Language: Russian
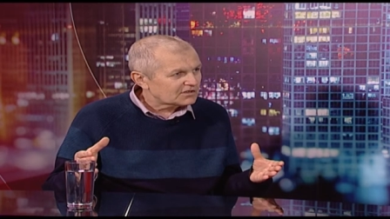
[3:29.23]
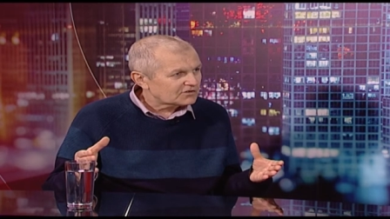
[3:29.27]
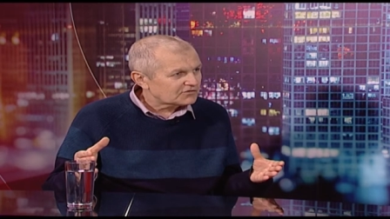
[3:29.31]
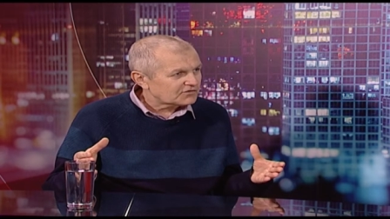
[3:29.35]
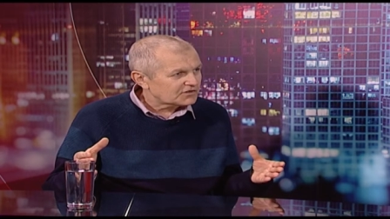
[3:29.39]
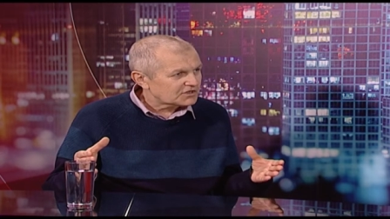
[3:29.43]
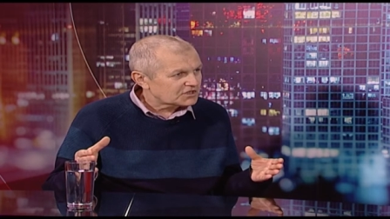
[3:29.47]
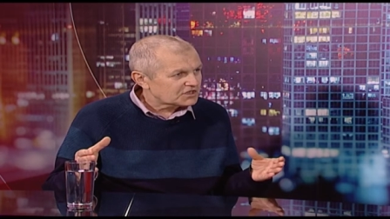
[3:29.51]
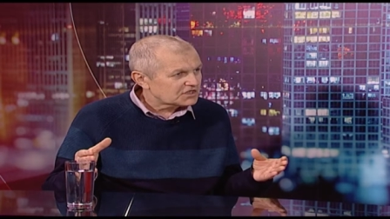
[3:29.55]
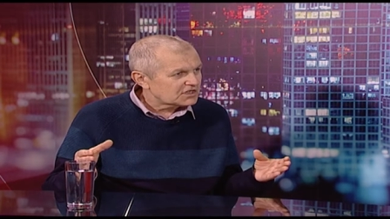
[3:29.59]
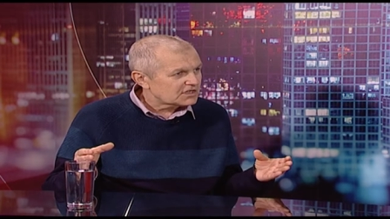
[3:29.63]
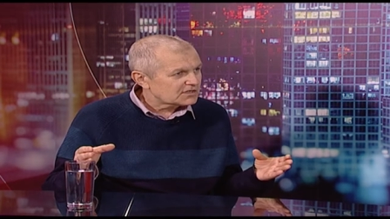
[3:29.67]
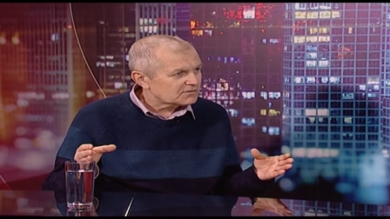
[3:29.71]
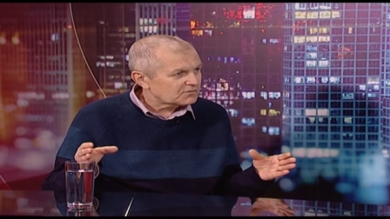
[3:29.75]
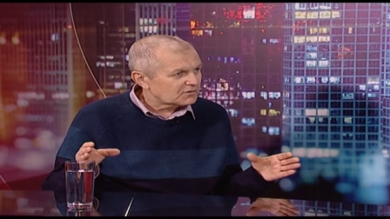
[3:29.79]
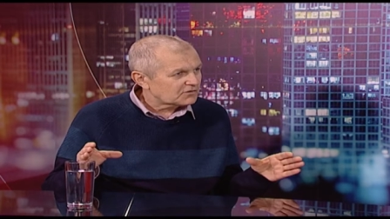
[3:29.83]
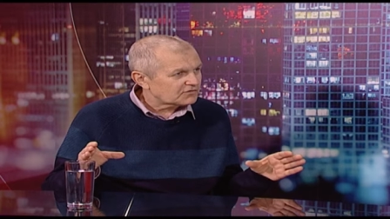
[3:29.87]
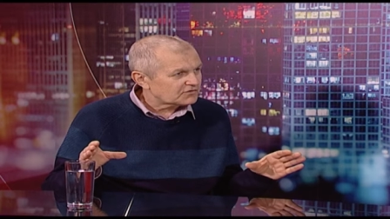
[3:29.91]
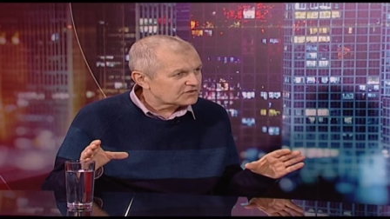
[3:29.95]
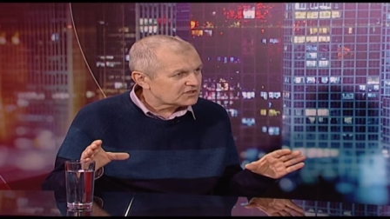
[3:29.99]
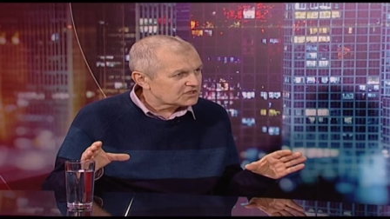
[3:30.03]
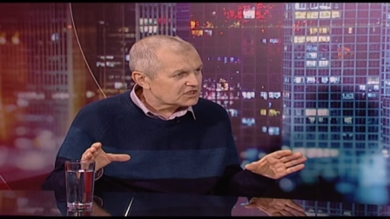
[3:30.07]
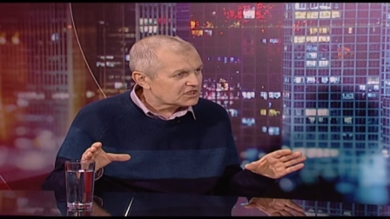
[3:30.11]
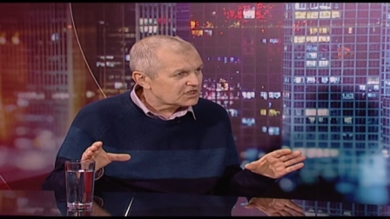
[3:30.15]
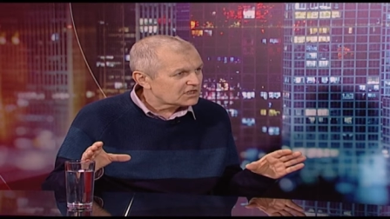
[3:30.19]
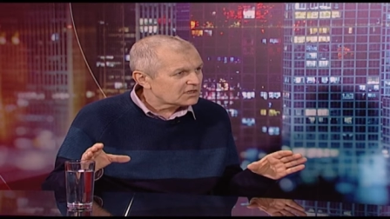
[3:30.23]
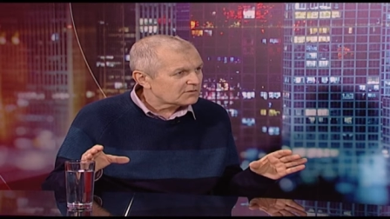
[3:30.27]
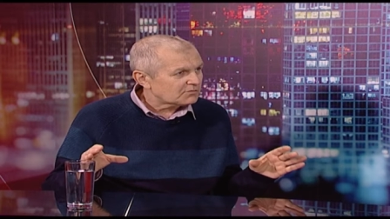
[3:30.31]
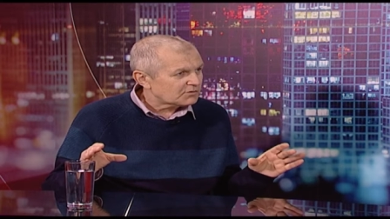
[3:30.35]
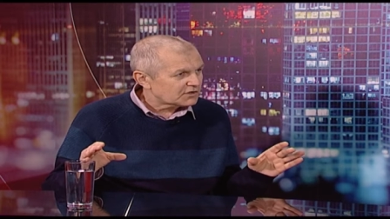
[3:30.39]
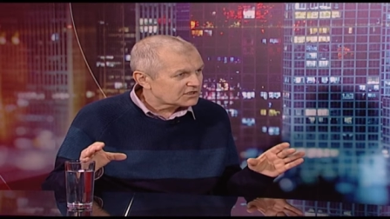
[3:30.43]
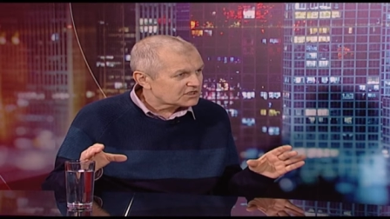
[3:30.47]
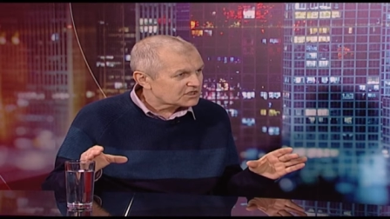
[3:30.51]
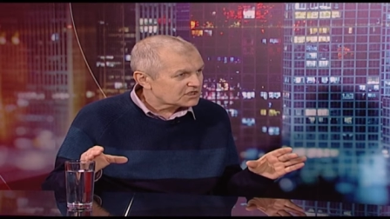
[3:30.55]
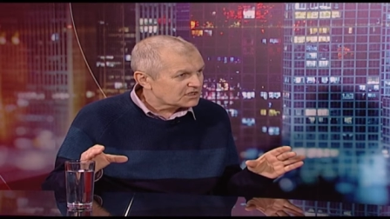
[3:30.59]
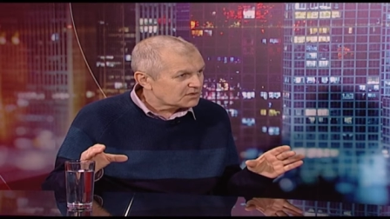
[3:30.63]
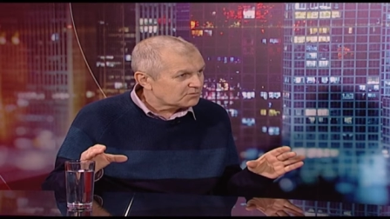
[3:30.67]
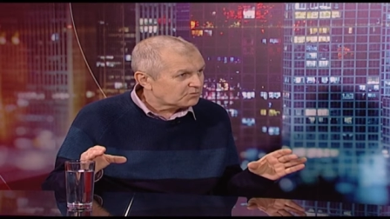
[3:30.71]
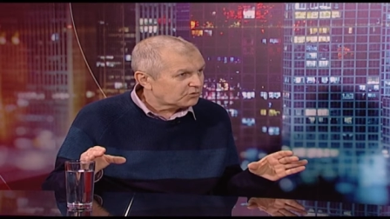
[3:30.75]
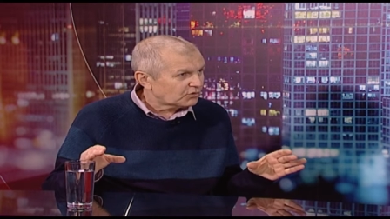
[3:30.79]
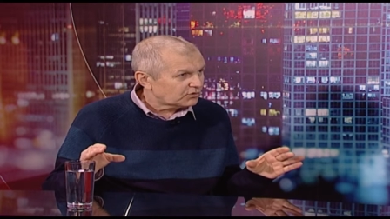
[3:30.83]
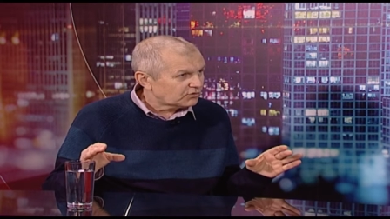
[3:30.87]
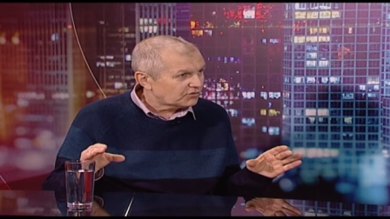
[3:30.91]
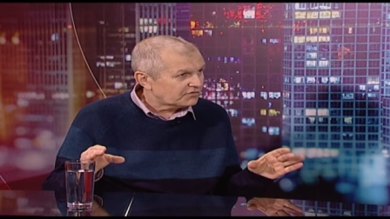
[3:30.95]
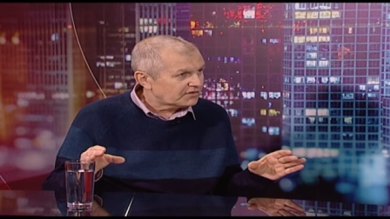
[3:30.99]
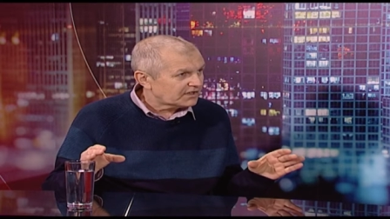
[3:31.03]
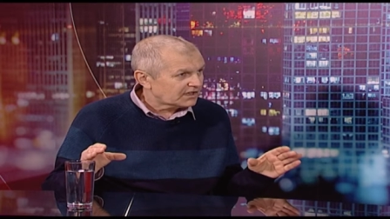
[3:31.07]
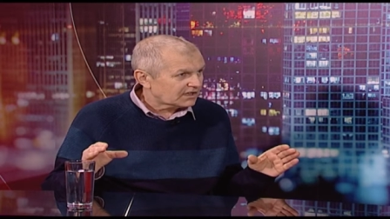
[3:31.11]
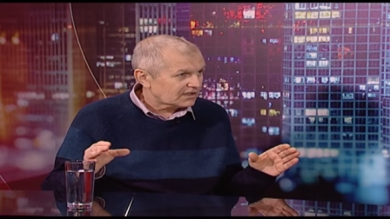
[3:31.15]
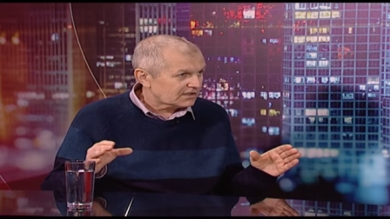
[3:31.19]
над фашизмом в течение почти
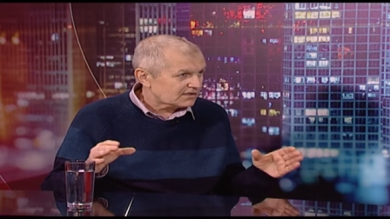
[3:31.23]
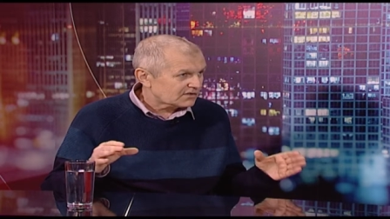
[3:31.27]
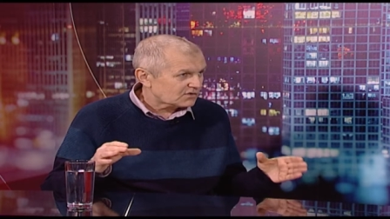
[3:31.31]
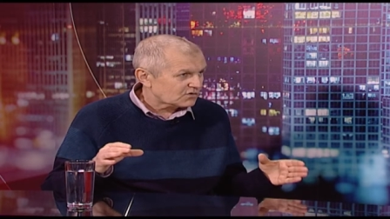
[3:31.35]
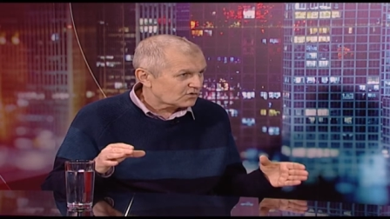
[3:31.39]
полувека,